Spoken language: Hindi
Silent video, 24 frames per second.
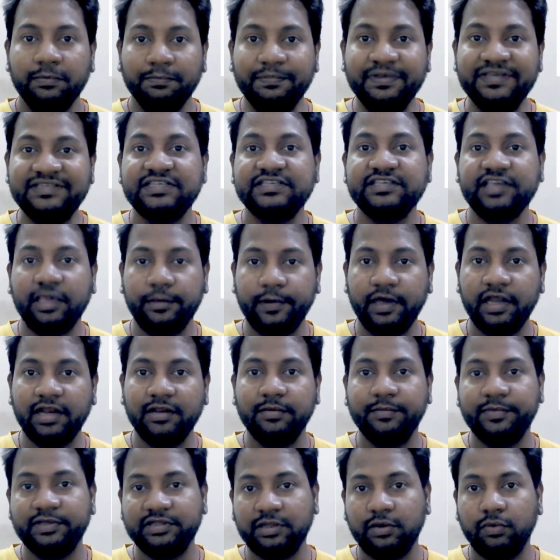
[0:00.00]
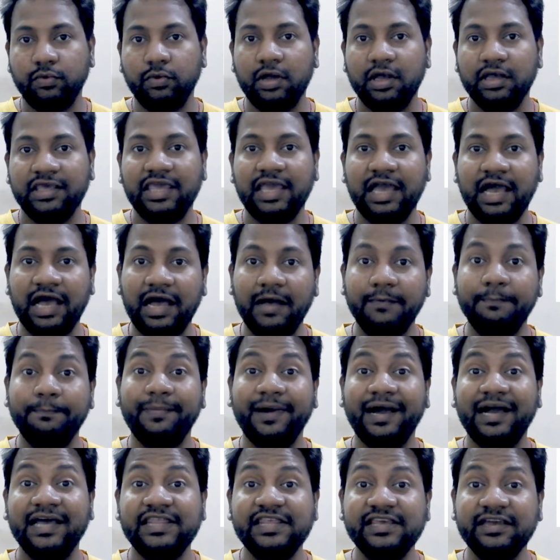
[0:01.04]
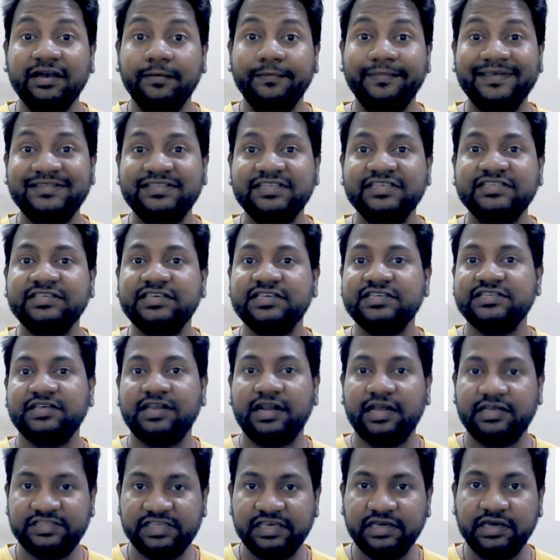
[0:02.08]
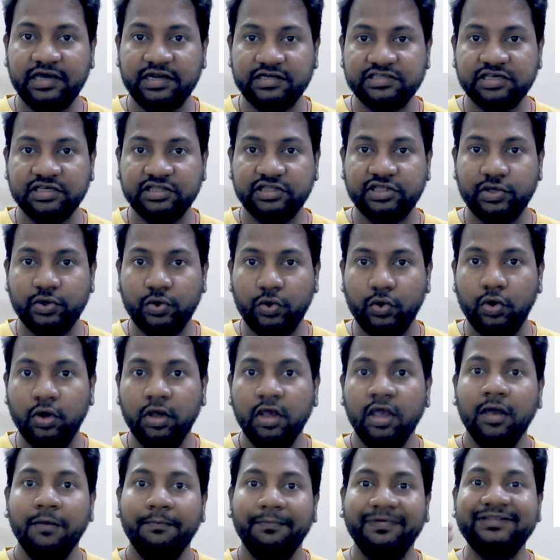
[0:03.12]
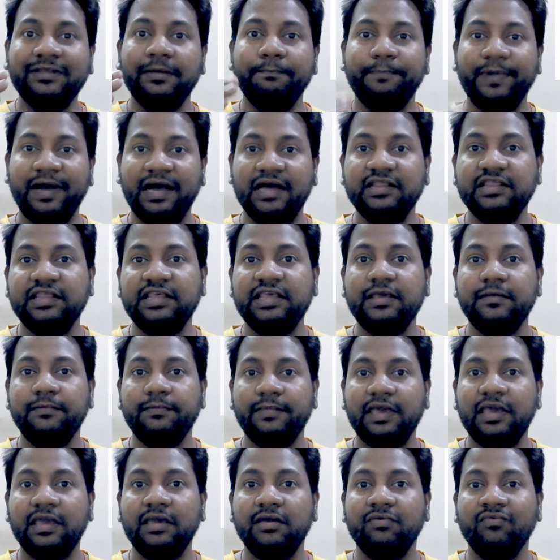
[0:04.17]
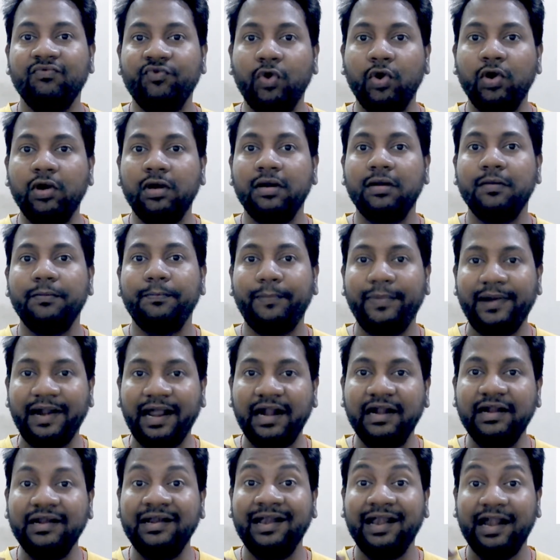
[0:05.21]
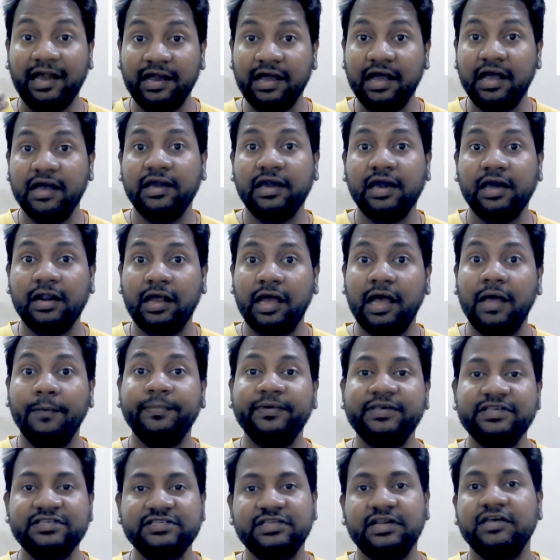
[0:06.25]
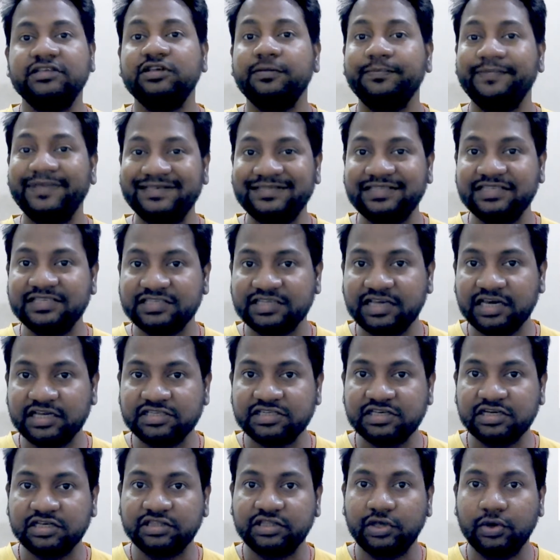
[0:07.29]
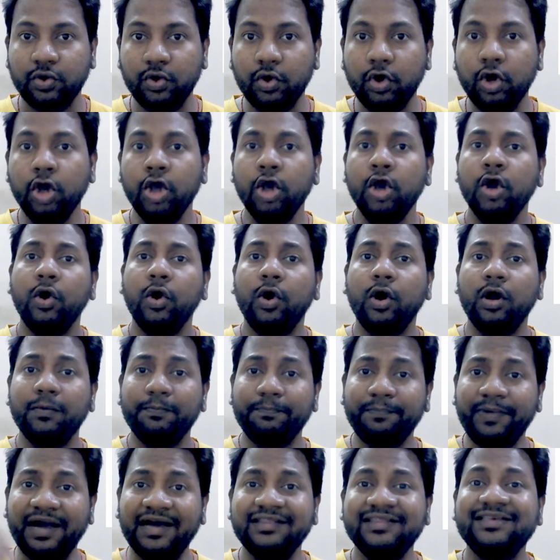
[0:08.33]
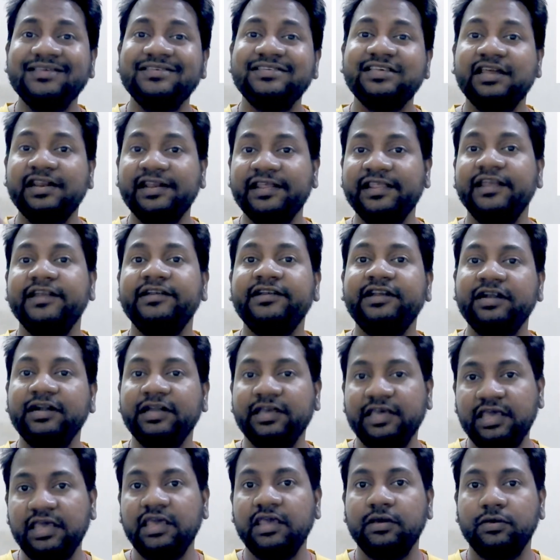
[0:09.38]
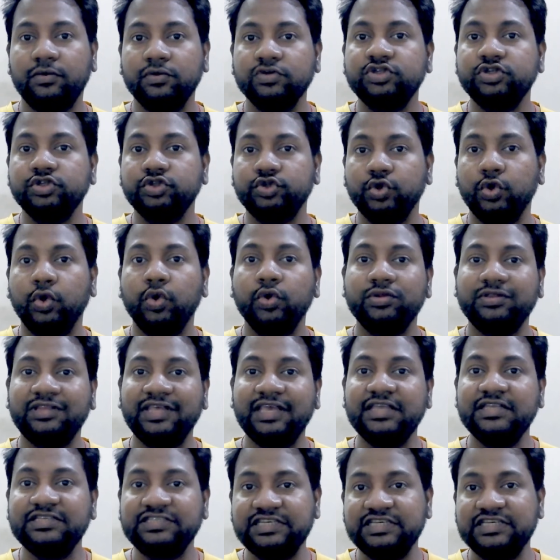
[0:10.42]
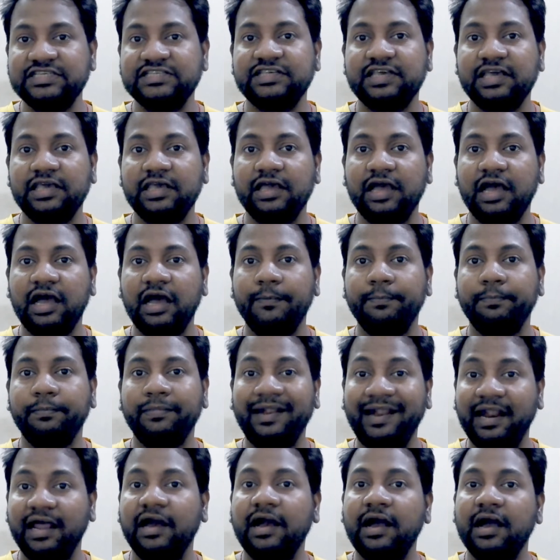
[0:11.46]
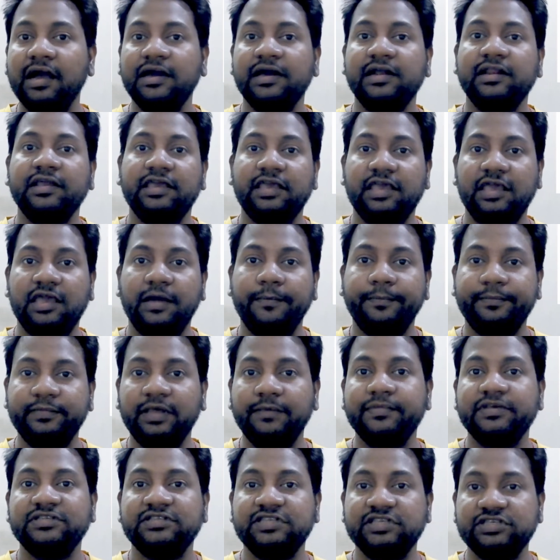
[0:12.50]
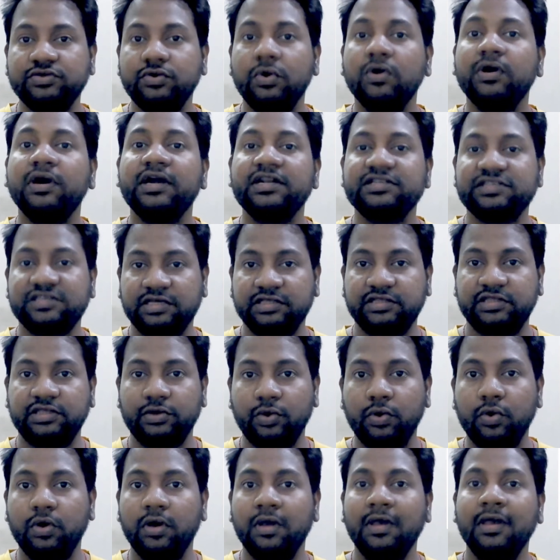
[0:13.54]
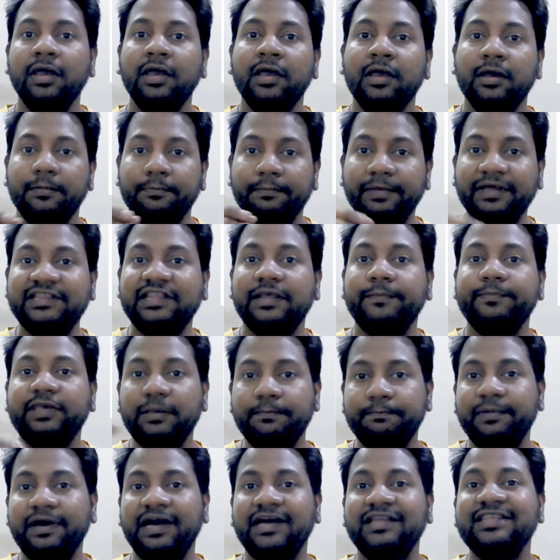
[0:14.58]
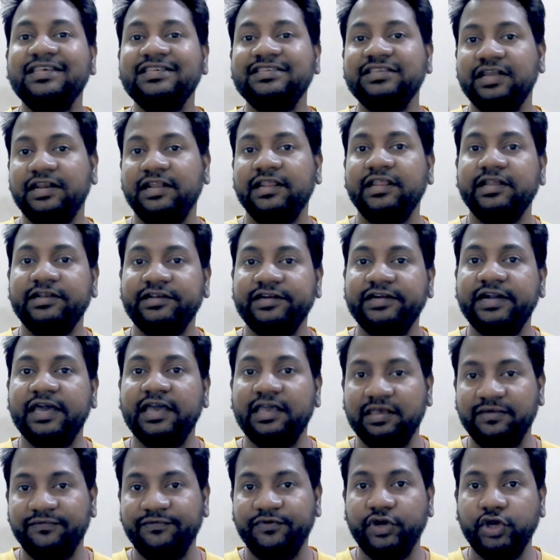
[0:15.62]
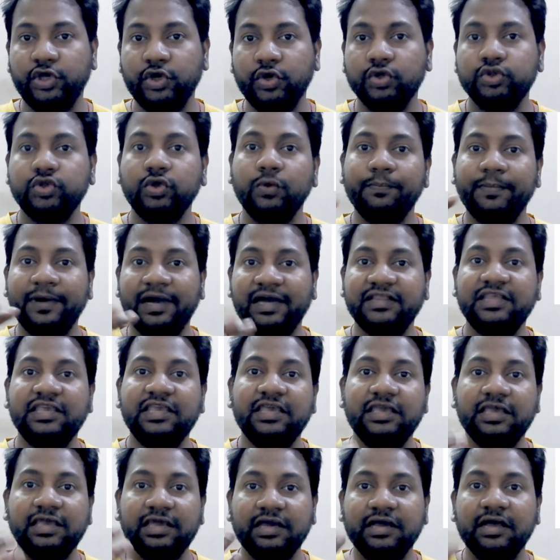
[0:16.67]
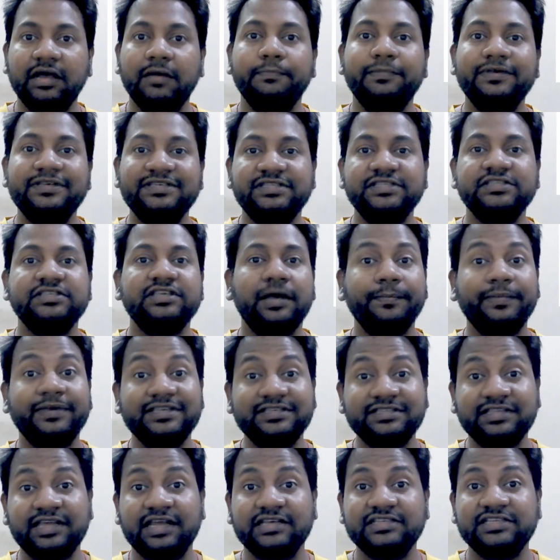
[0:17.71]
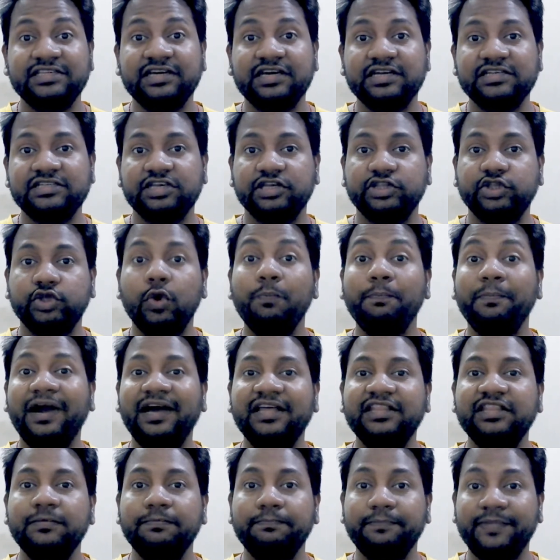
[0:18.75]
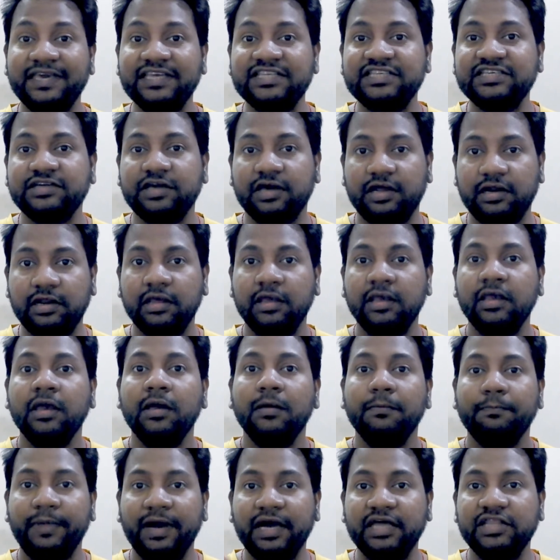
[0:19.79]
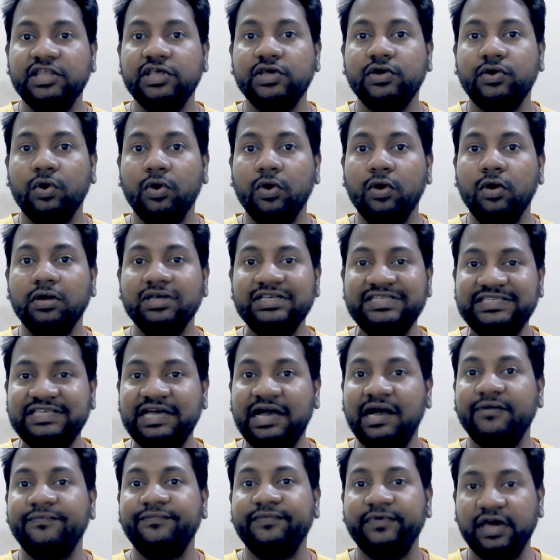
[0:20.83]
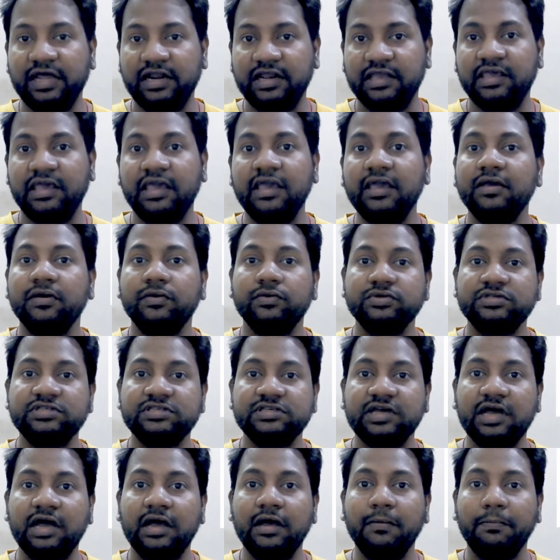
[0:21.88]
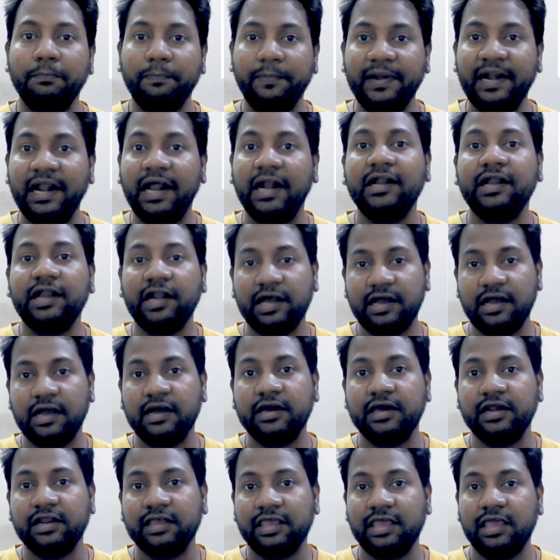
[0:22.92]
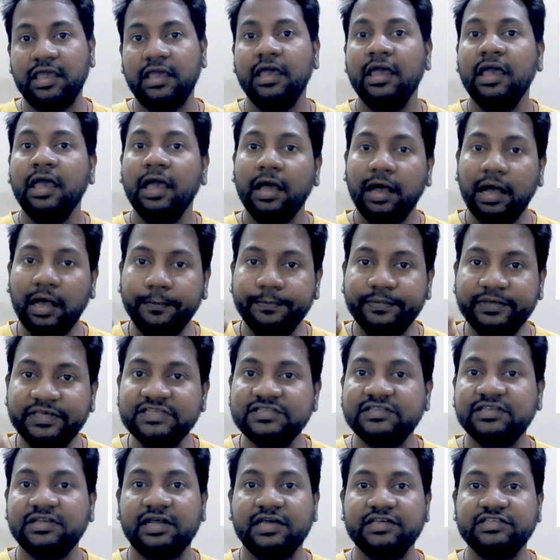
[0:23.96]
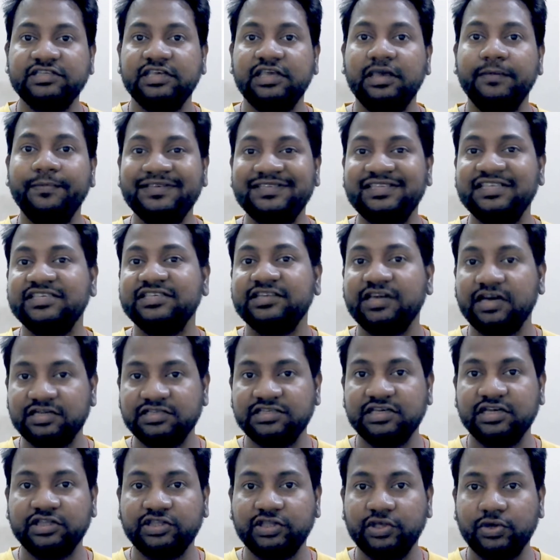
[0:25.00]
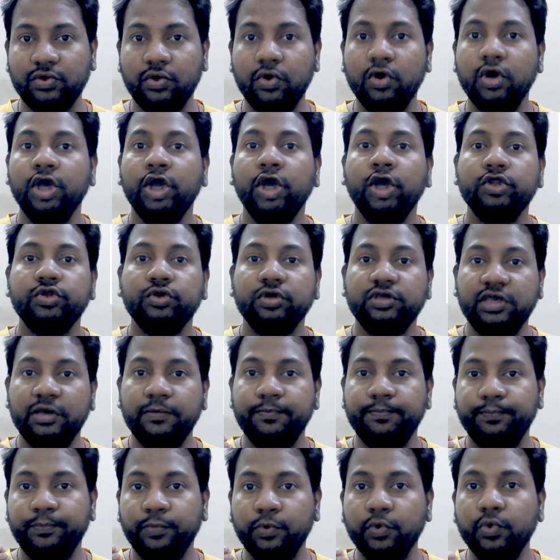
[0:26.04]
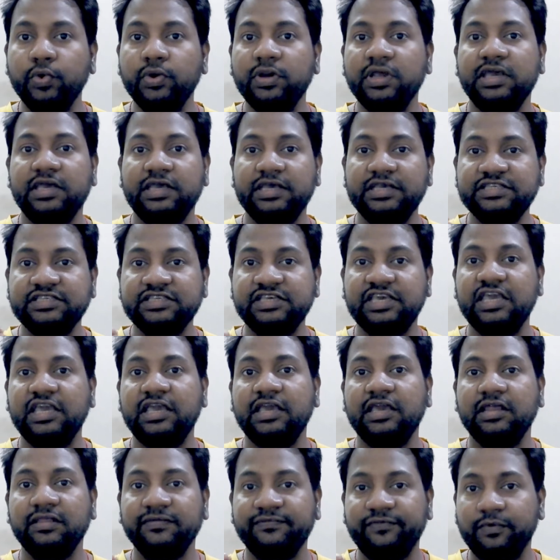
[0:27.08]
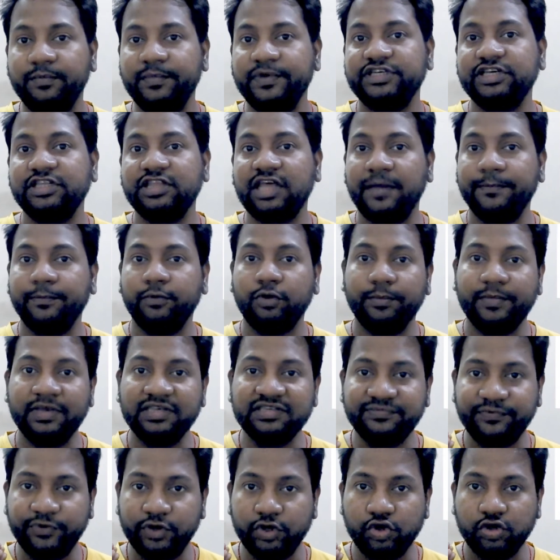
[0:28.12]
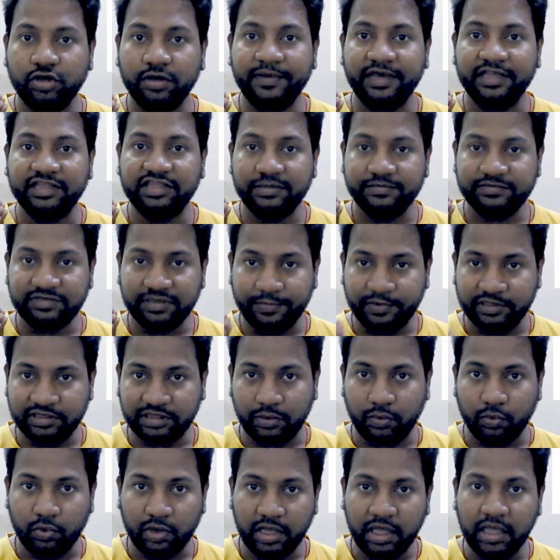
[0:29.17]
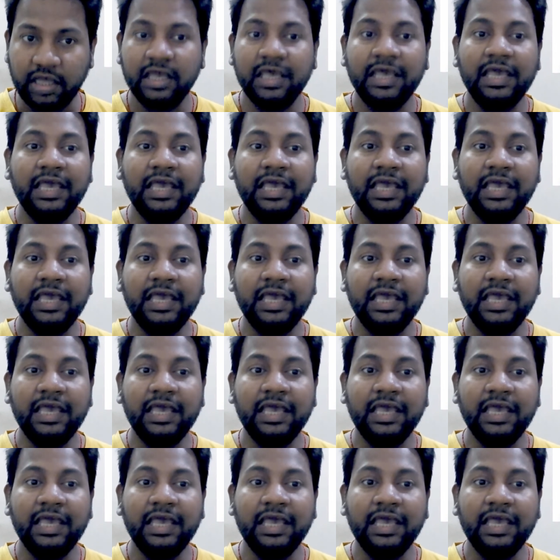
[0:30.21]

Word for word: बिजनेस के बारे में बताऊंगा कि आप पानी का बिजनेस किस तरह से कर सकते हो मतलब पानी में वाटर प्लांट लगाकर आप किस तरह से बिजनेस कर सकते हो और पानी से रिलेटेड ही कुछ दो तीन चीजें आप लगा करके अपने बिजनेस को कर सकते हो मतलब कि पानी से रिलेटेड है ये वीडियो तो पानी का बिजनेस आप किस तरह से कर सकते हो पानी बेचकर पानी को साफ करके उसका प्लांट लगा करके आप किस तरह से ये बिजनेस कर सकते हो तो ये पूरी इसकी इन्फॉर्मेशन आपको मैं इस वीडियो के माध्यम से बताऊंगा